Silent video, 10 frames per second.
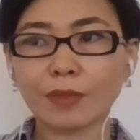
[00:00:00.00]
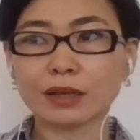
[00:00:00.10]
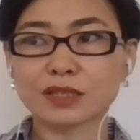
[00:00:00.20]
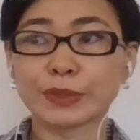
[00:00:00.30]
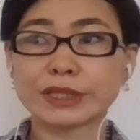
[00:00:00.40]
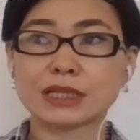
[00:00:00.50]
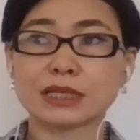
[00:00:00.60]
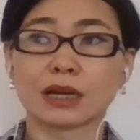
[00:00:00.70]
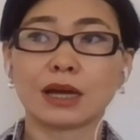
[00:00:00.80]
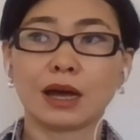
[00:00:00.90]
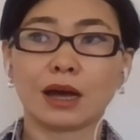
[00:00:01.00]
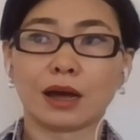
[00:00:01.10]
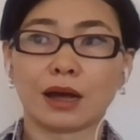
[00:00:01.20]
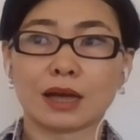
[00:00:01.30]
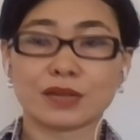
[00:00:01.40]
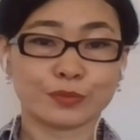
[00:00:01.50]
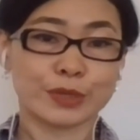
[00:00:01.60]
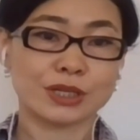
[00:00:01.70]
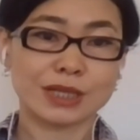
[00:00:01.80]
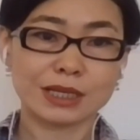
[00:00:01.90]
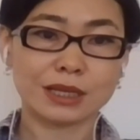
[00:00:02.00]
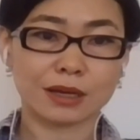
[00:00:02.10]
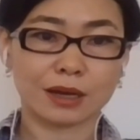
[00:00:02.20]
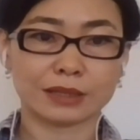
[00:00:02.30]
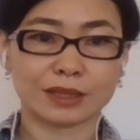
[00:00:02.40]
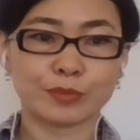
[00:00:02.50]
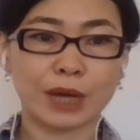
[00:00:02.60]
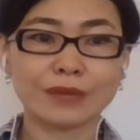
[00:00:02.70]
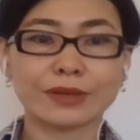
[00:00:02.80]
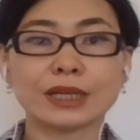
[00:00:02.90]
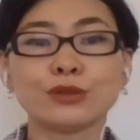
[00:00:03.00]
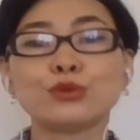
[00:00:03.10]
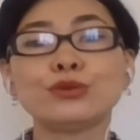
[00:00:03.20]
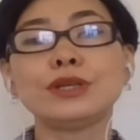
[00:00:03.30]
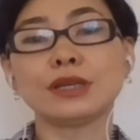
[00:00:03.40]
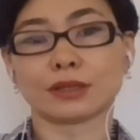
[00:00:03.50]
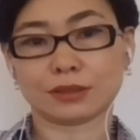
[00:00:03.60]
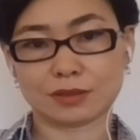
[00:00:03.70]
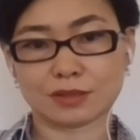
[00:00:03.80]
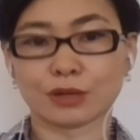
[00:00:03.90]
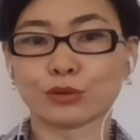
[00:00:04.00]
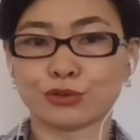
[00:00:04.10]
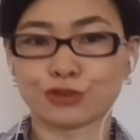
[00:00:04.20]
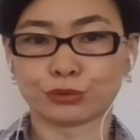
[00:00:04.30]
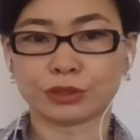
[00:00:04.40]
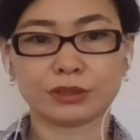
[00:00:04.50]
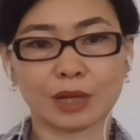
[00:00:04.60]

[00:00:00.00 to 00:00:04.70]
смотрите, э, освобождение Атамбаева и других заключенных,